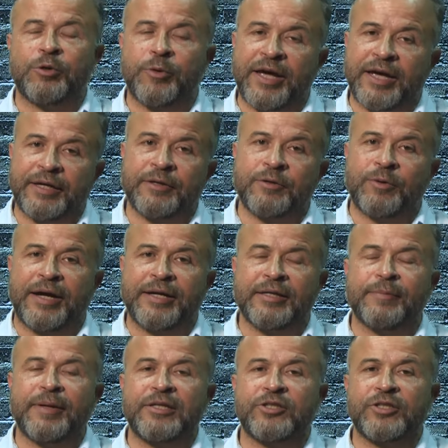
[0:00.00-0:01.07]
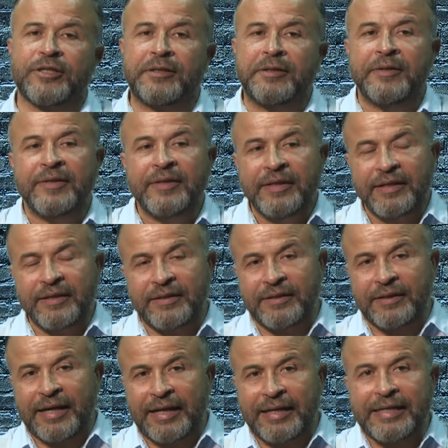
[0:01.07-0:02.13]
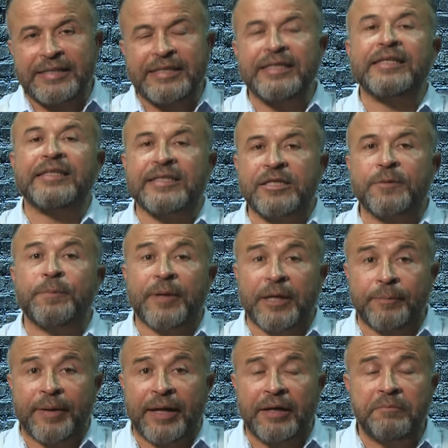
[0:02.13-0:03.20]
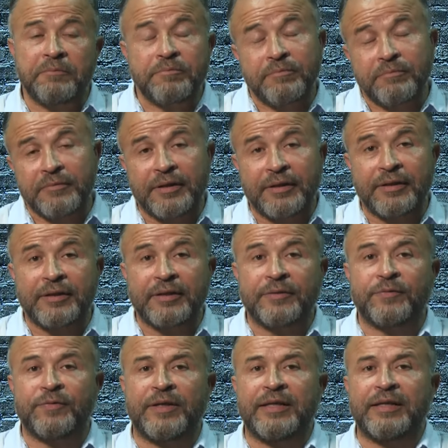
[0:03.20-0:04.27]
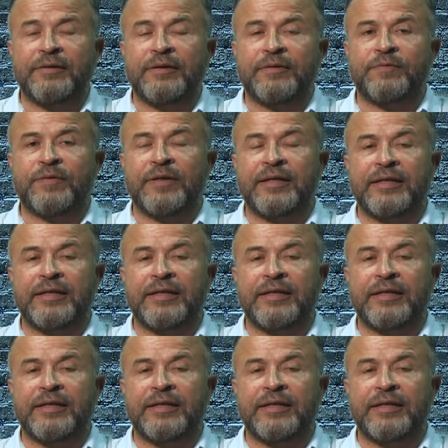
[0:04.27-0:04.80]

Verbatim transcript: وروائي وأنيميشن آه، خلتني نكتسب خبرة في